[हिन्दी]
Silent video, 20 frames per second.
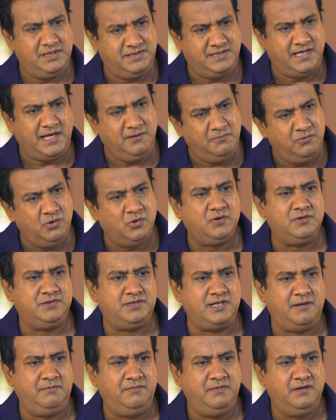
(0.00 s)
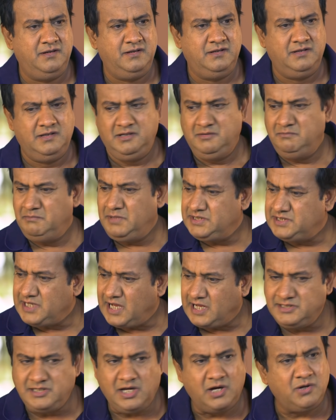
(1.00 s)
मैं सही बोल रहा हूँ साहब मैं
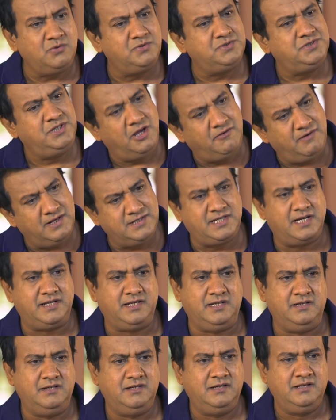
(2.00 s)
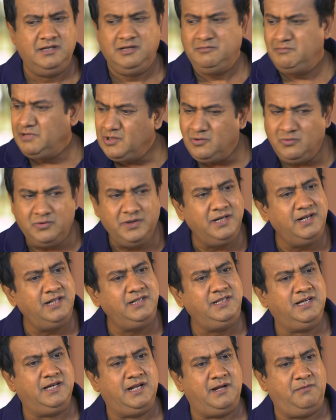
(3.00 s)
जा जा रहा हूँ उसकी आवाज आ रही मगर उन्हें
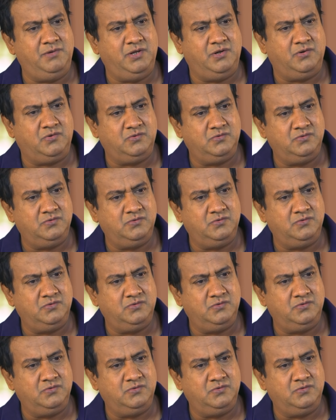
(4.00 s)
नहीं दिख रहा मेरे